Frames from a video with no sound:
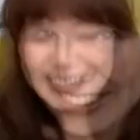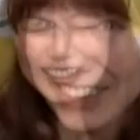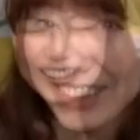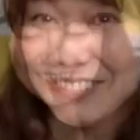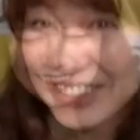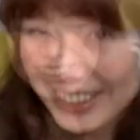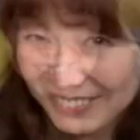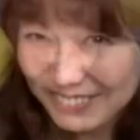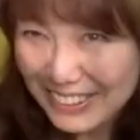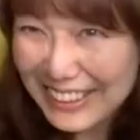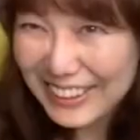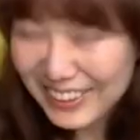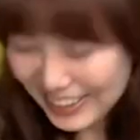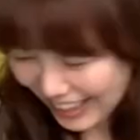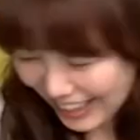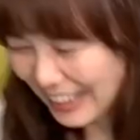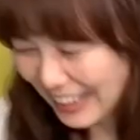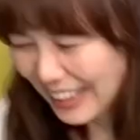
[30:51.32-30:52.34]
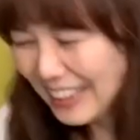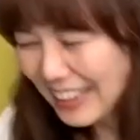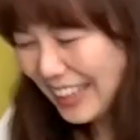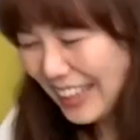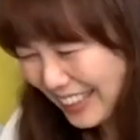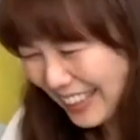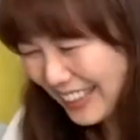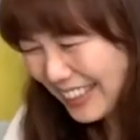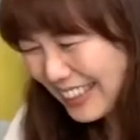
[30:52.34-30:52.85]
頑張ってますよ、はい
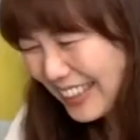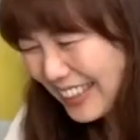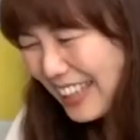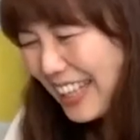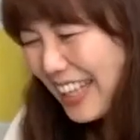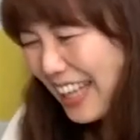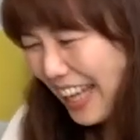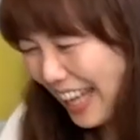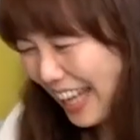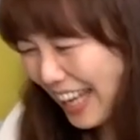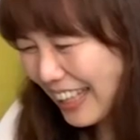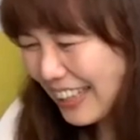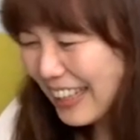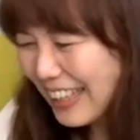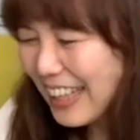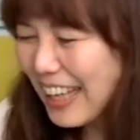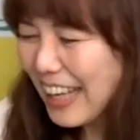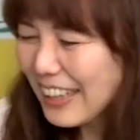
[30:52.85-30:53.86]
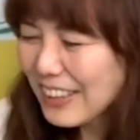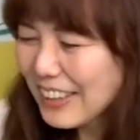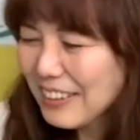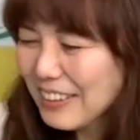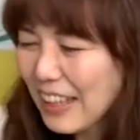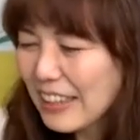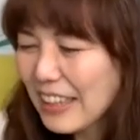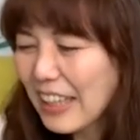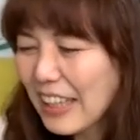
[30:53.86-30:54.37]
あ
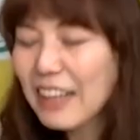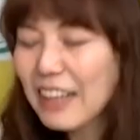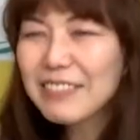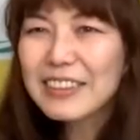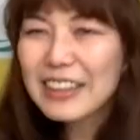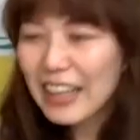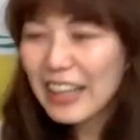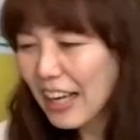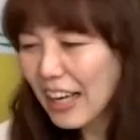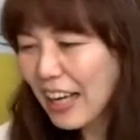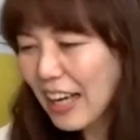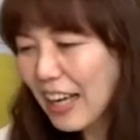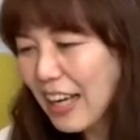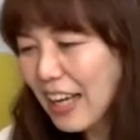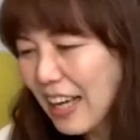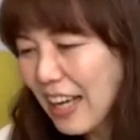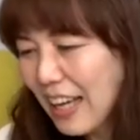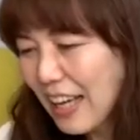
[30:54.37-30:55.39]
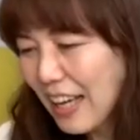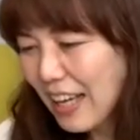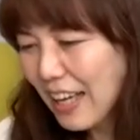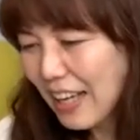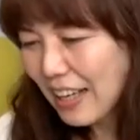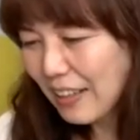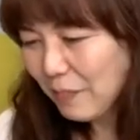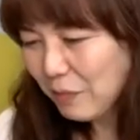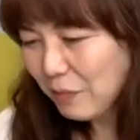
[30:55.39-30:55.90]
とは中村
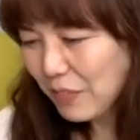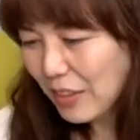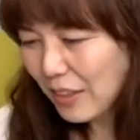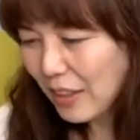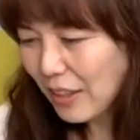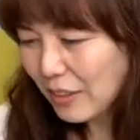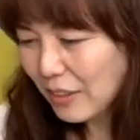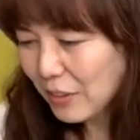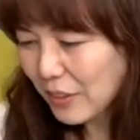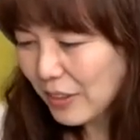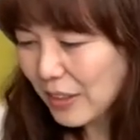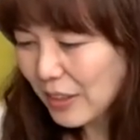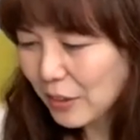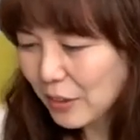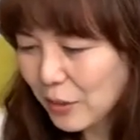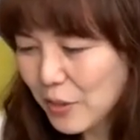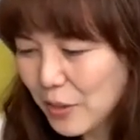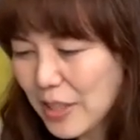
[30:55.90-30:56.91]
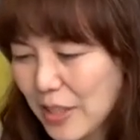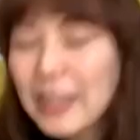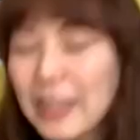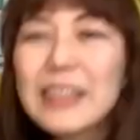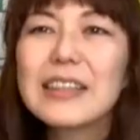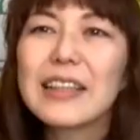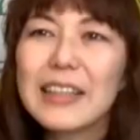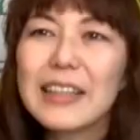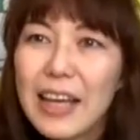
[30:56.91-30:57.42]
秀俊さん
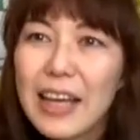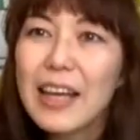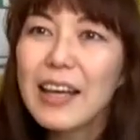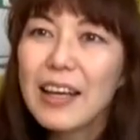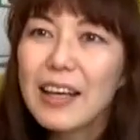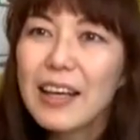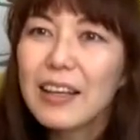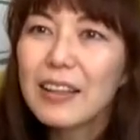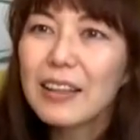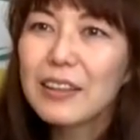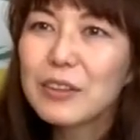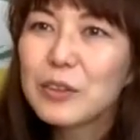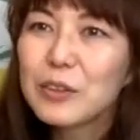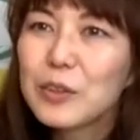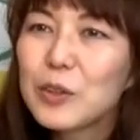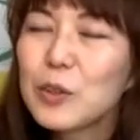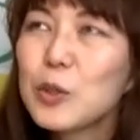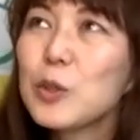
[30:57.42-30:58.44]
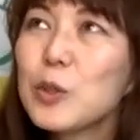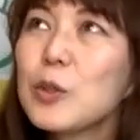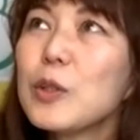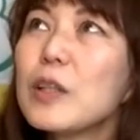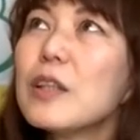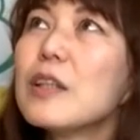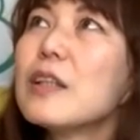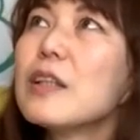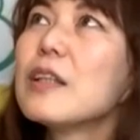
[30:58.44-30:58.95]
ですかね、はい、
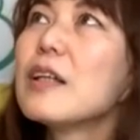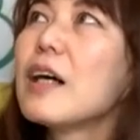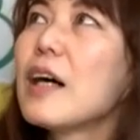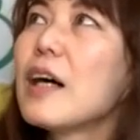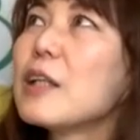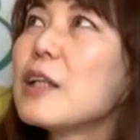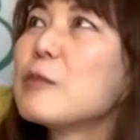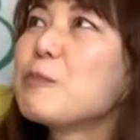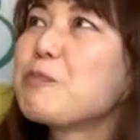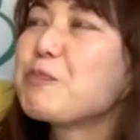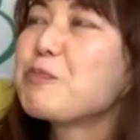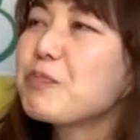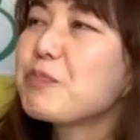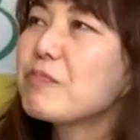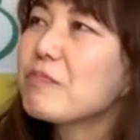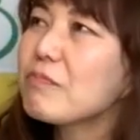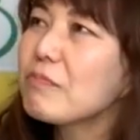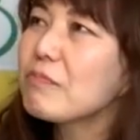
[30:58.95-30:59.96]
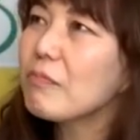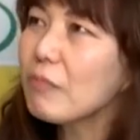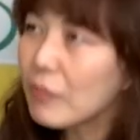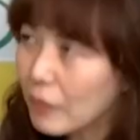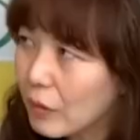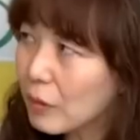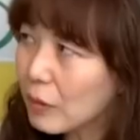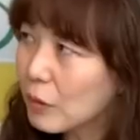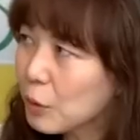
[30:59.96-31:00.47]
はい、
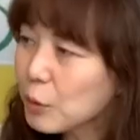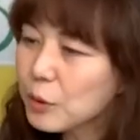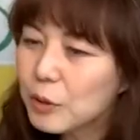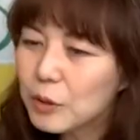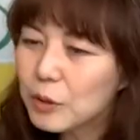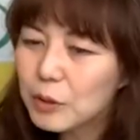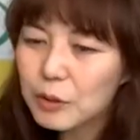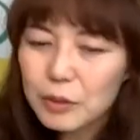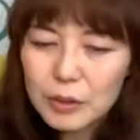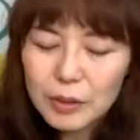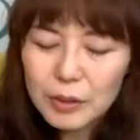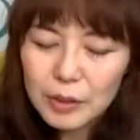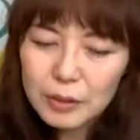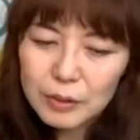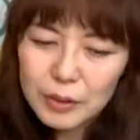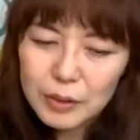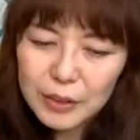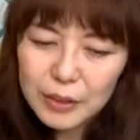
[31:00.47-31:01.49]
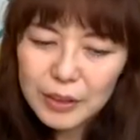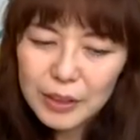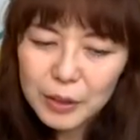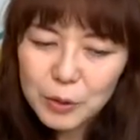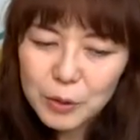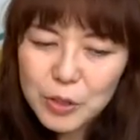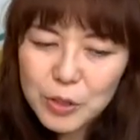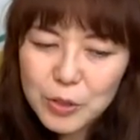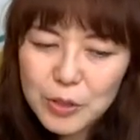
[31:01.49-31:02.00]
よく作
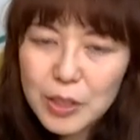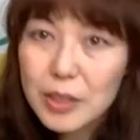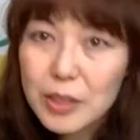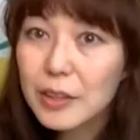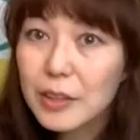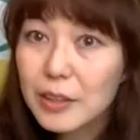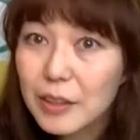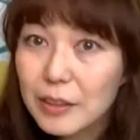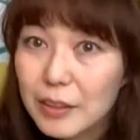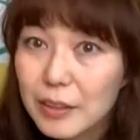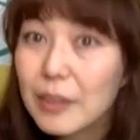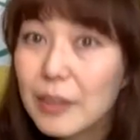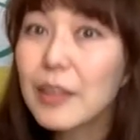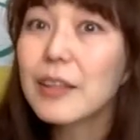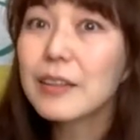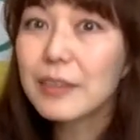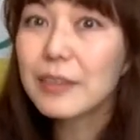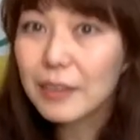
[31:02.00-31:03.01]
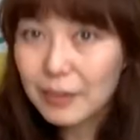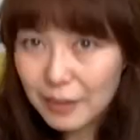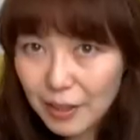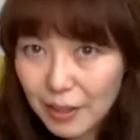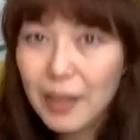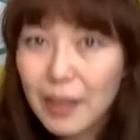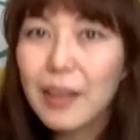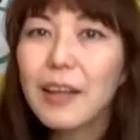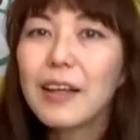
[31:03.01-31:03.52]
品ご一緒させていただいて
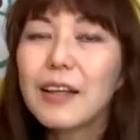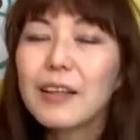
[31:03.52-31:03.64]
て、